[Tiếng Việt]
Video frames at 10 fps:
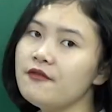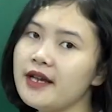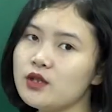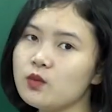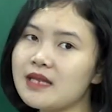
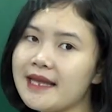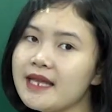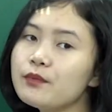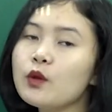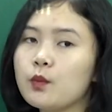Vậy chúng ta
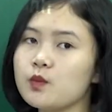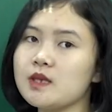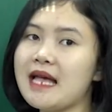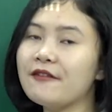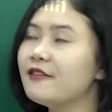tiếp tục
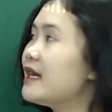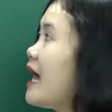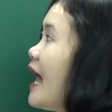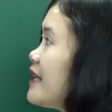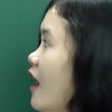sang phần
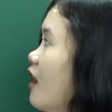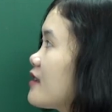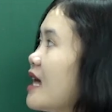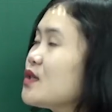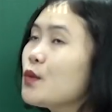hai
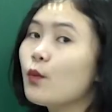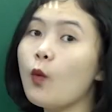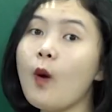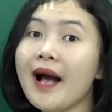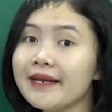nhỏ, tác dụng
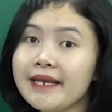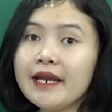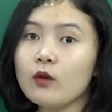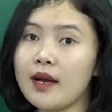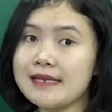quang
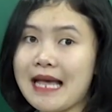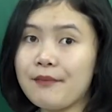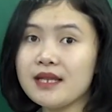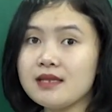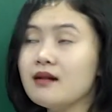điện của ánh
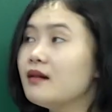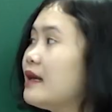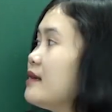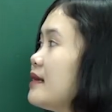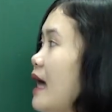sáng mặt trời là
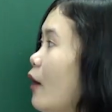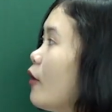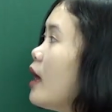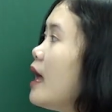như thế nào.